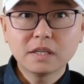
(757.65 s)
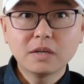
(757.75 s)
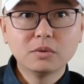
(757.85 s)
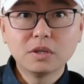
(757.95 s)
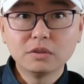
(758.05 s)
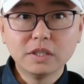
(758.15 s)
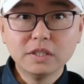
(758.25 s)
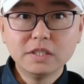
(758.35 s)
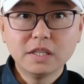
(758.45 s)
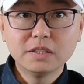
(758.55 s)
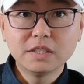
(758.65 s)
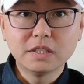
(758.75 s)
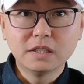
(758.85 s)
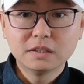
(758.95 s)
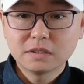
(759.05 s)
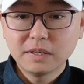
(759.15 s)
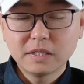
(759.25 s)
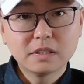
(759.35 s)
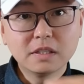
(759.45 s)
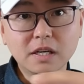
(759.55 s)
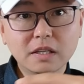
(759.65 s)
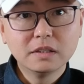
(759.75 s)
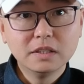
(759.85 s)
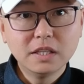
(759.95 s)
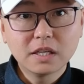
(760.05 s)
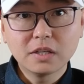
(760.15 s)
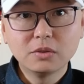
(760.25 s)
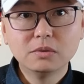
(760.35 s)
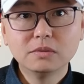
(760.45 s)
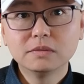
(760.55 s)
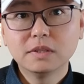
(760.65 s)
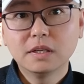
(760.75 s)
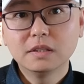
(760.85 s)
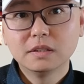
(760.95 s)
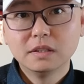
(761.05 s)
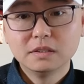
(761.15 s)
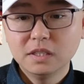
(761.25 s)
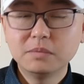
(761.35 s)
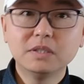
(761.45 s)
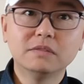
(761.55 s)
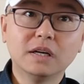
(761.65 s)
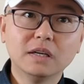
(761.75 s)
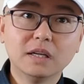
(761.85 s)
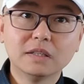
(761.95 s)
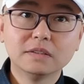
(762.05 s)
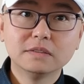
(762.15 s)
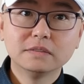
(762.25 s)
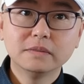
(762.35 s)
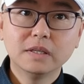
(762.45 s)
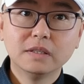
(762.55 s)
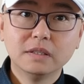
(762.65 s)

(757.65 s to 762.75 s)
泰国高铁一旦建成是吧？这克拉运河一旦开通啊，新加坡就完了，对吧？